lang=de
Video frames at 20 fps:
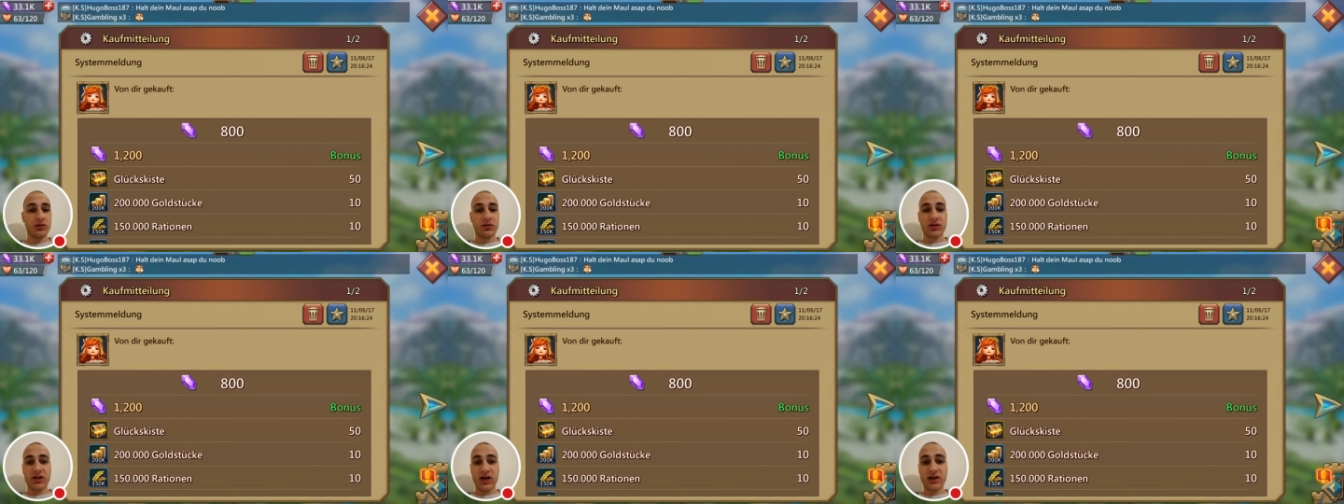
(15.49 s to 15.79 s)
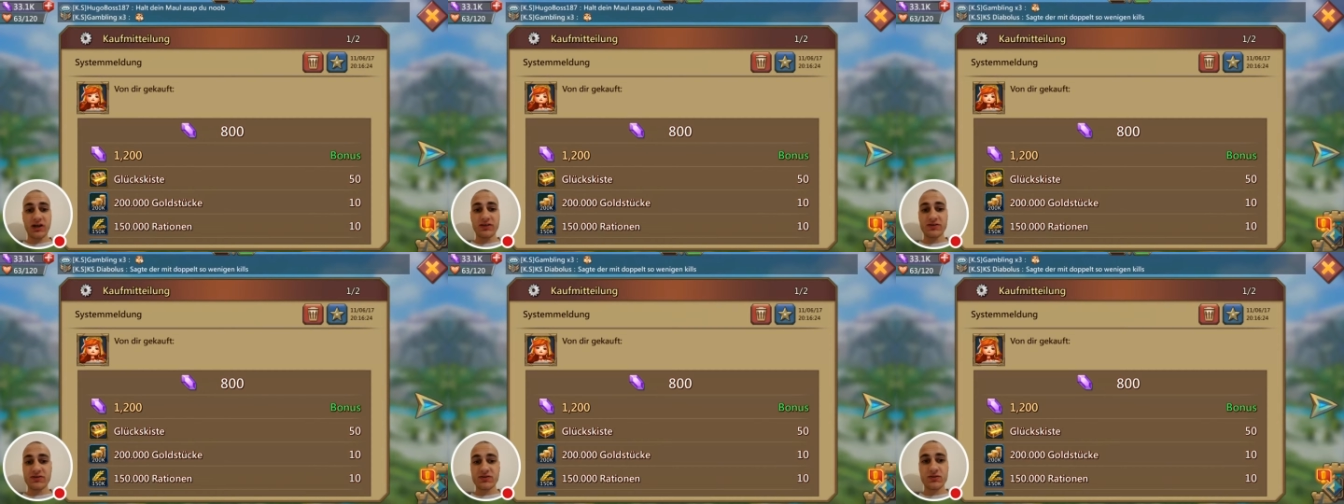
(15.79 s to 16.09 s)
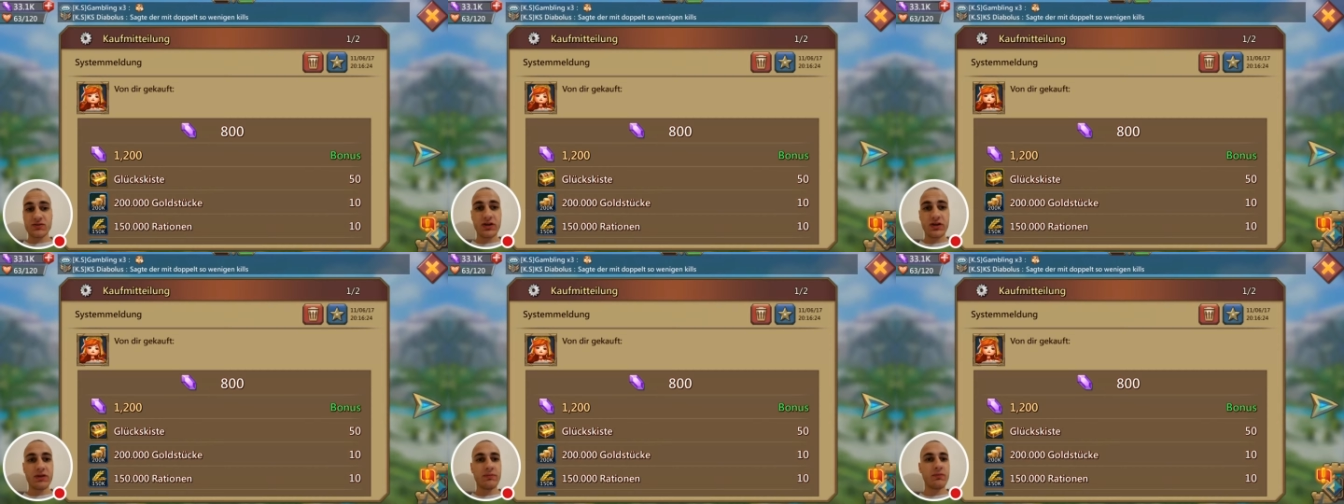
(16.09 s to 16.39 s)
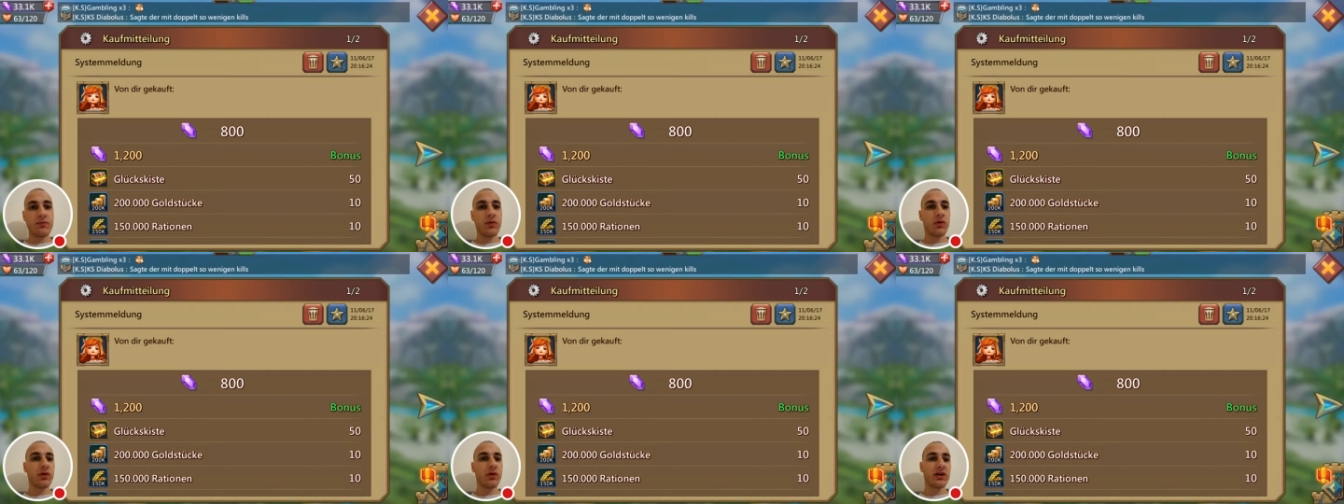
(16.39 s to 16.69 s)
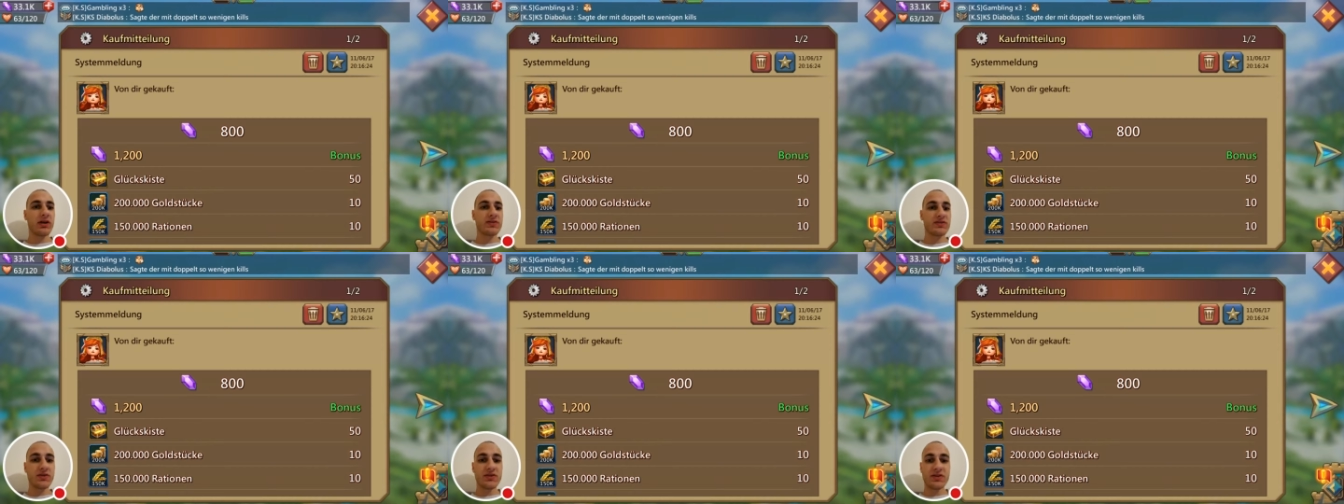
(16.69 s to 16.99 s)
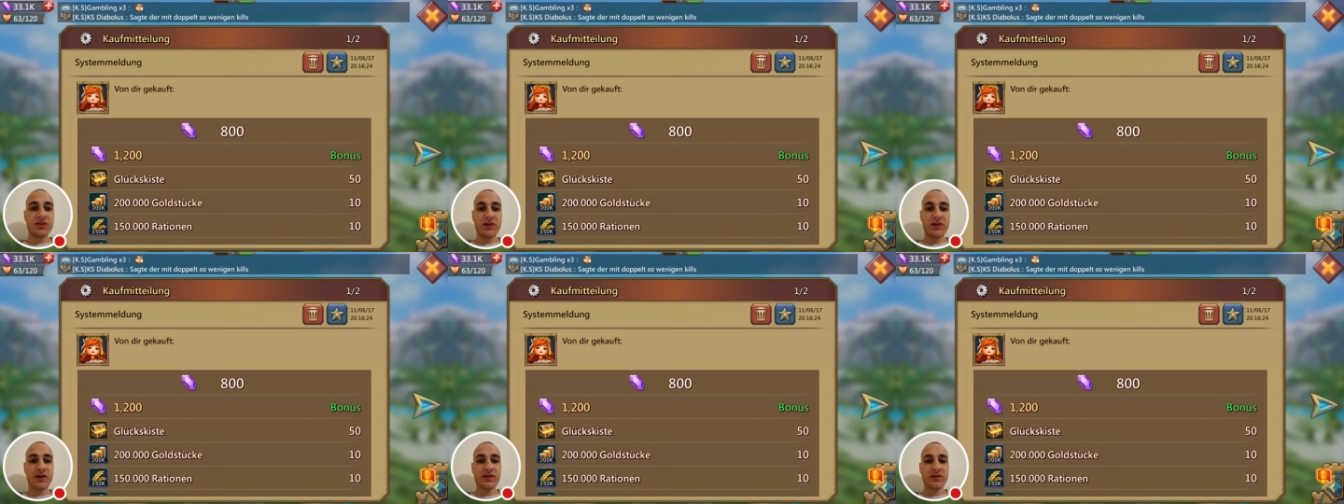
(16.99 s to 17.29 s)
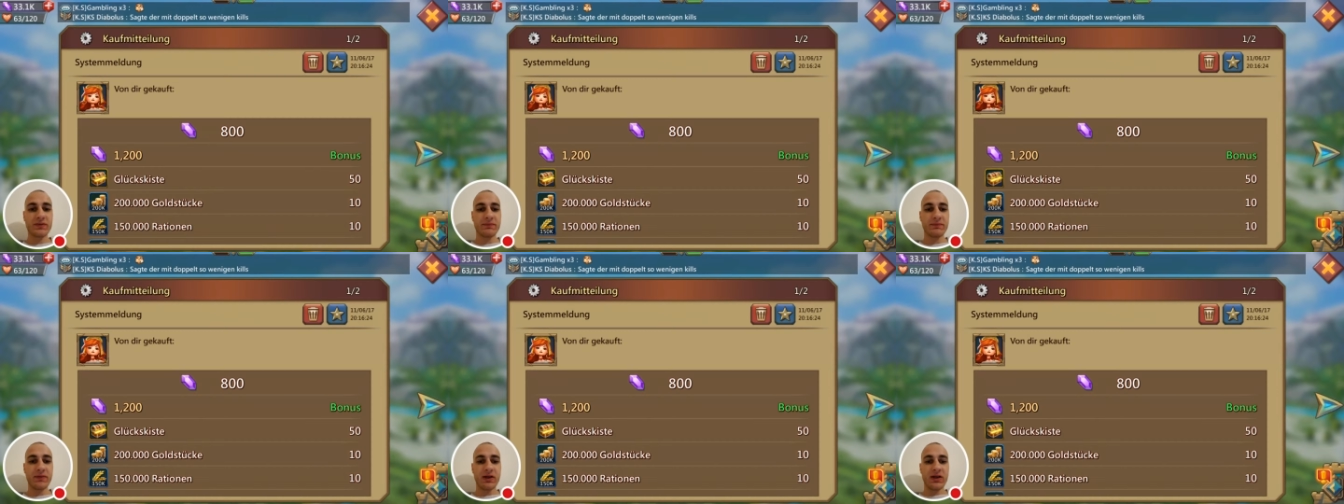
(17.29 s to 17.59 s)
kein Stream oder sonst
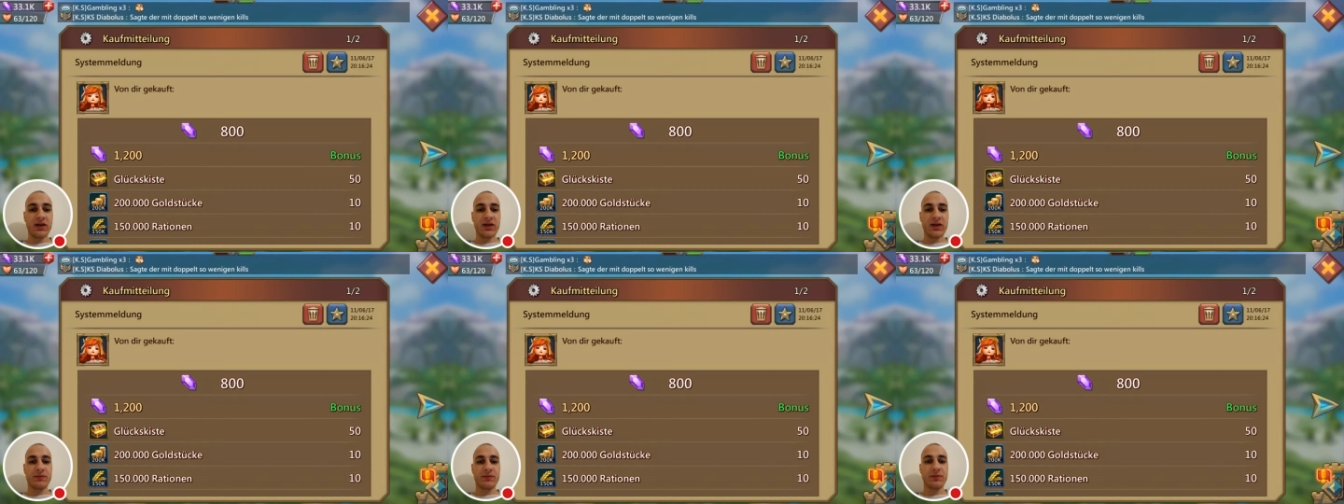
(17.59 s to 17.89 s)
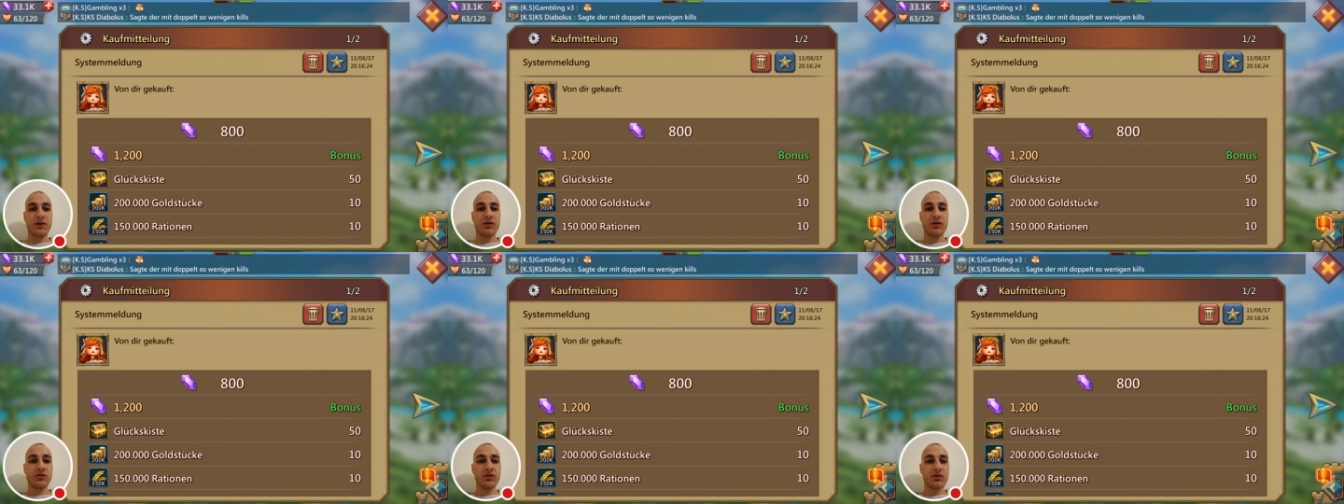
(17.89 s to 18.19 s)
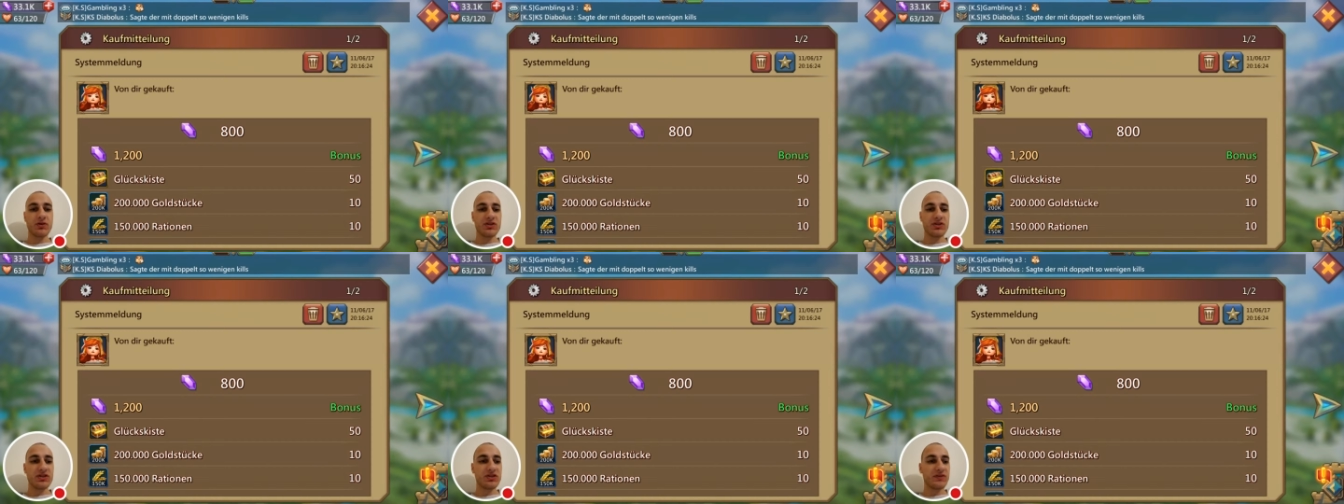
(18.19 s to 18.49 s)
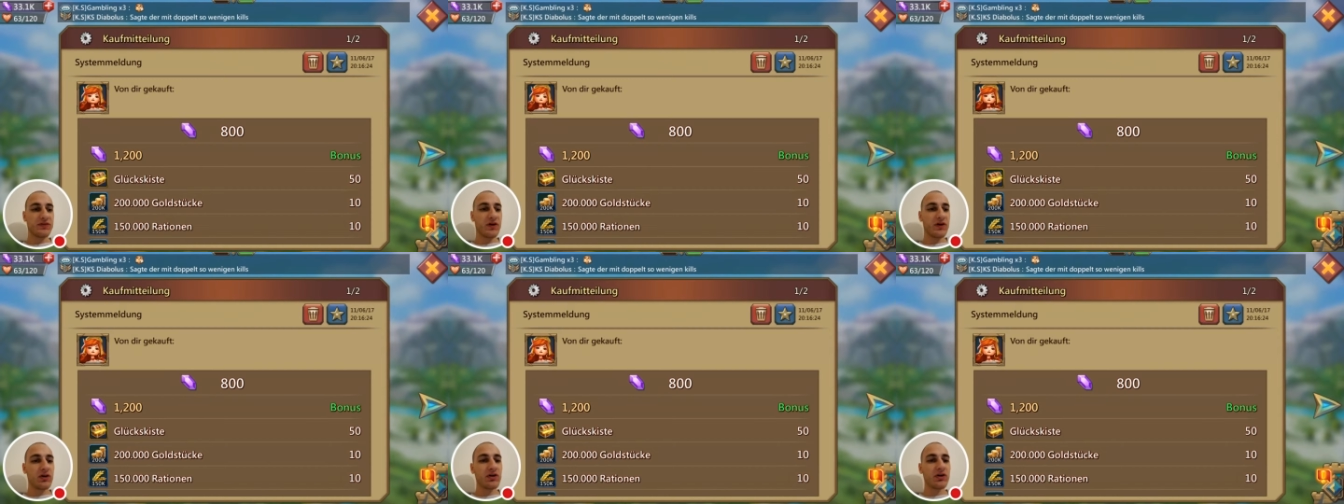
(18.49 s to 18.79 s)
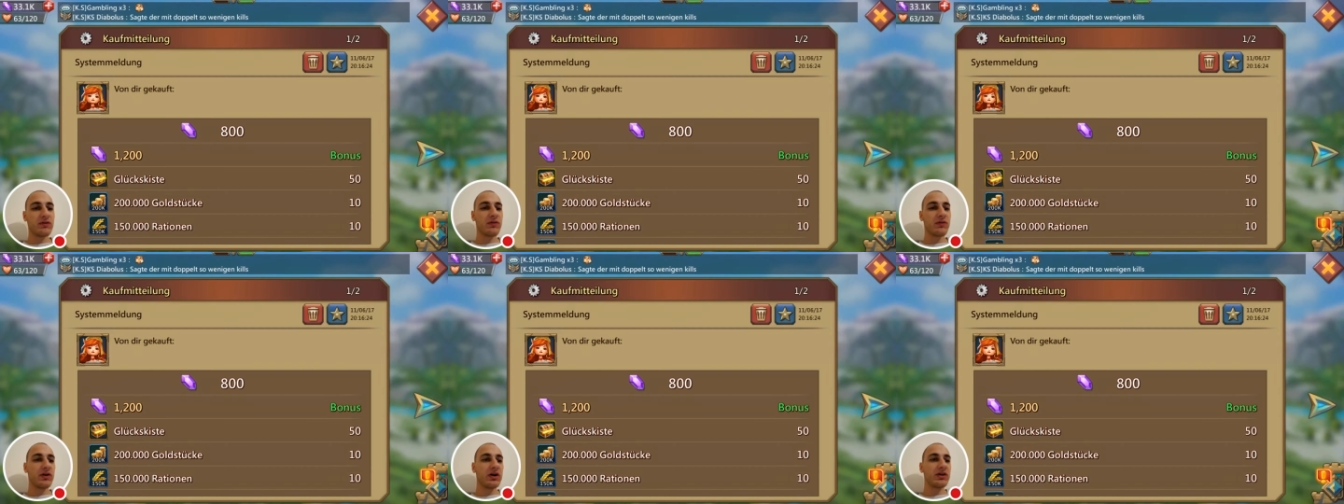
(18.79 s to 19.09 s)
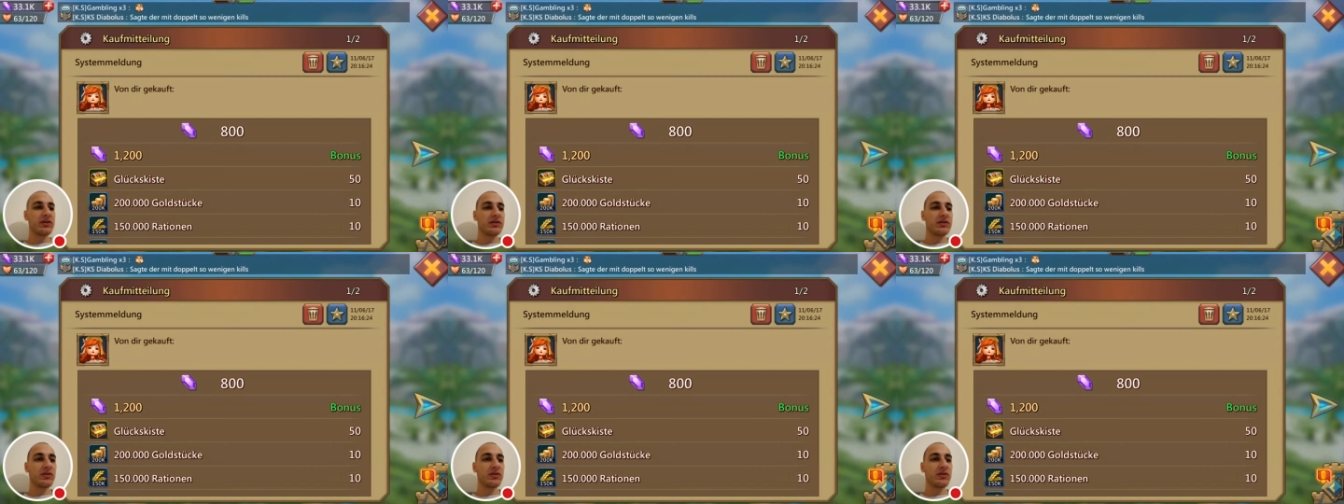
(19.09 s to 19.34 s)
was. Ich bin natürlich nicht faul geworden